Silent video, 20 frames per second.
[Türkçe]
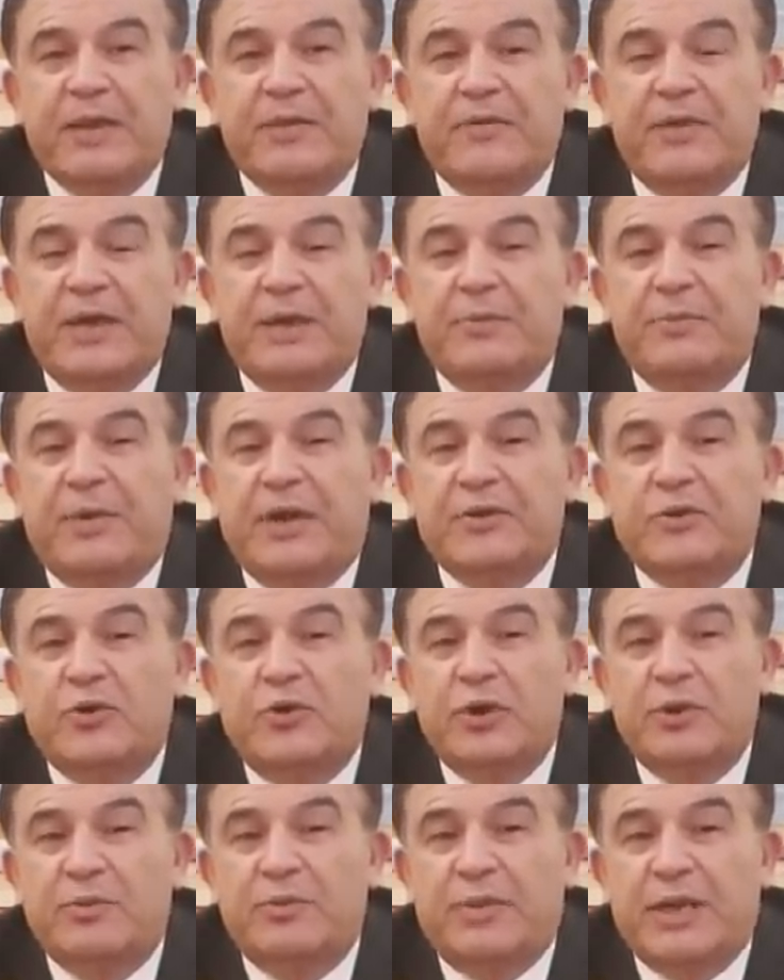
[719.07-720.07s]
ve
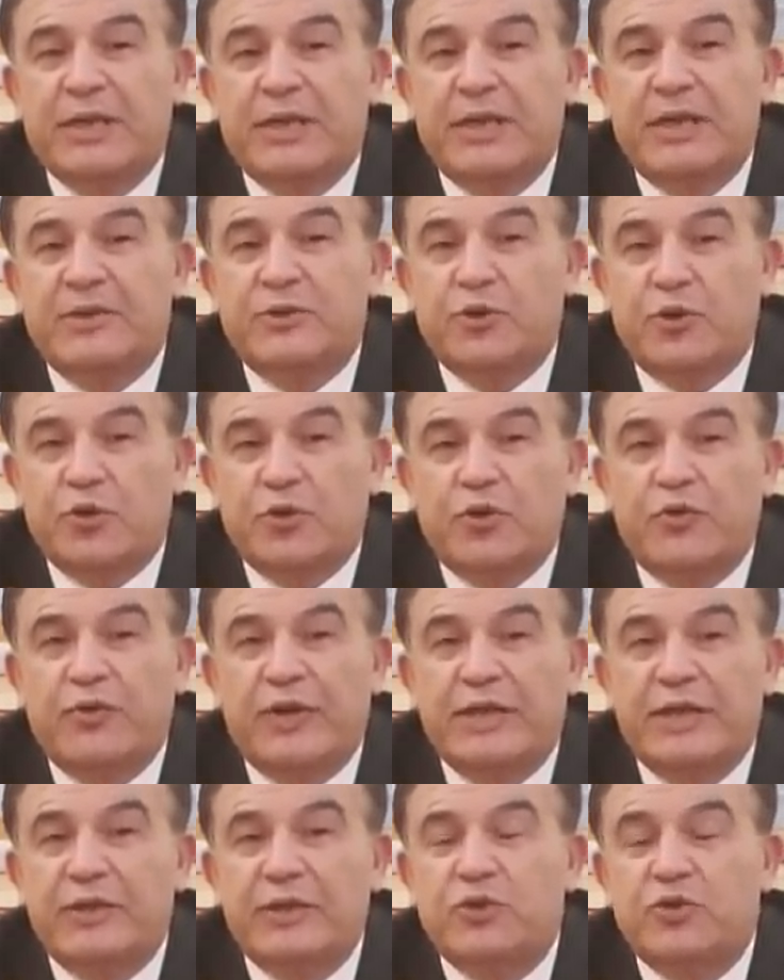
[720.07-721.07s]
Batı, Batı'ya çok
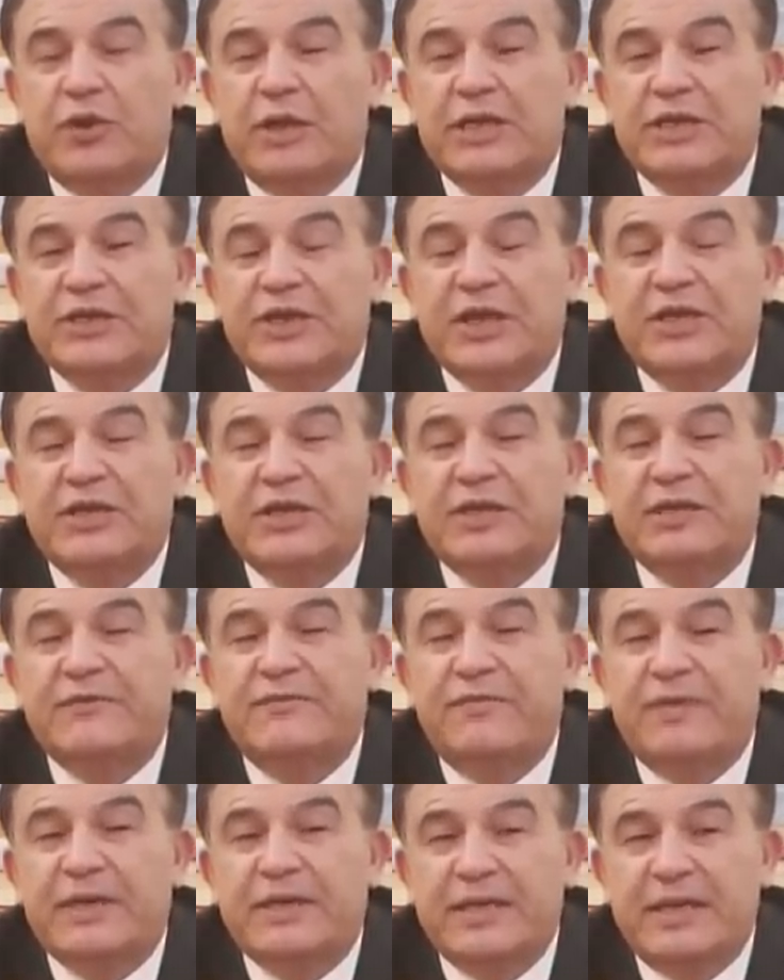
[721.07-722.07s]
güvendi. Şu an
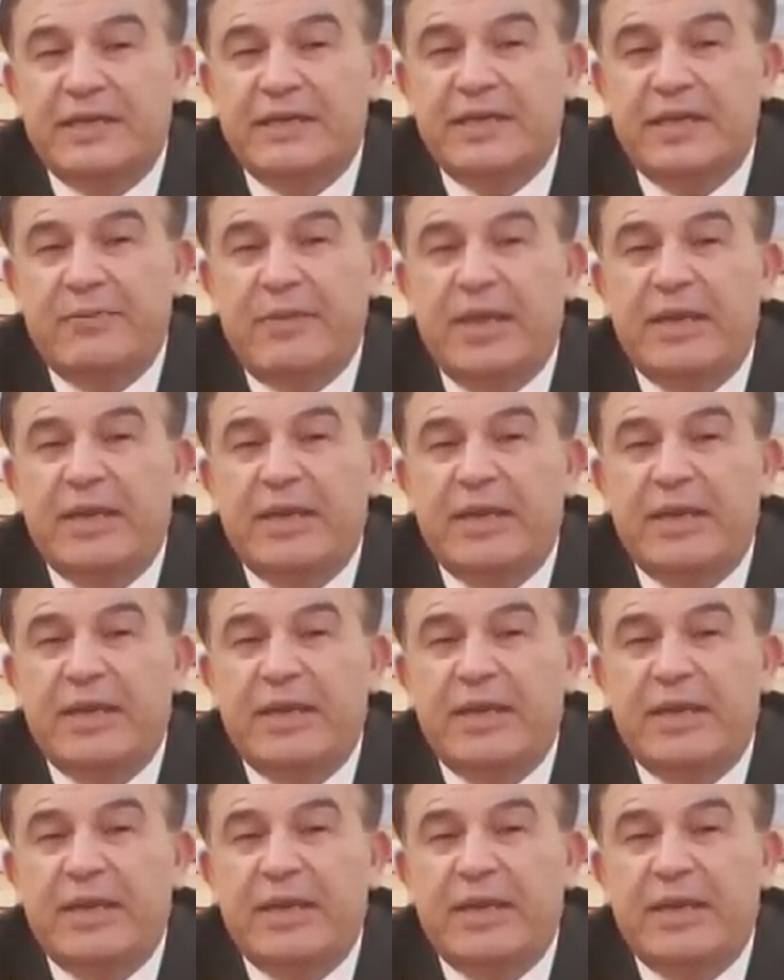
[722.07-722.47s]
şaşkın vaziyette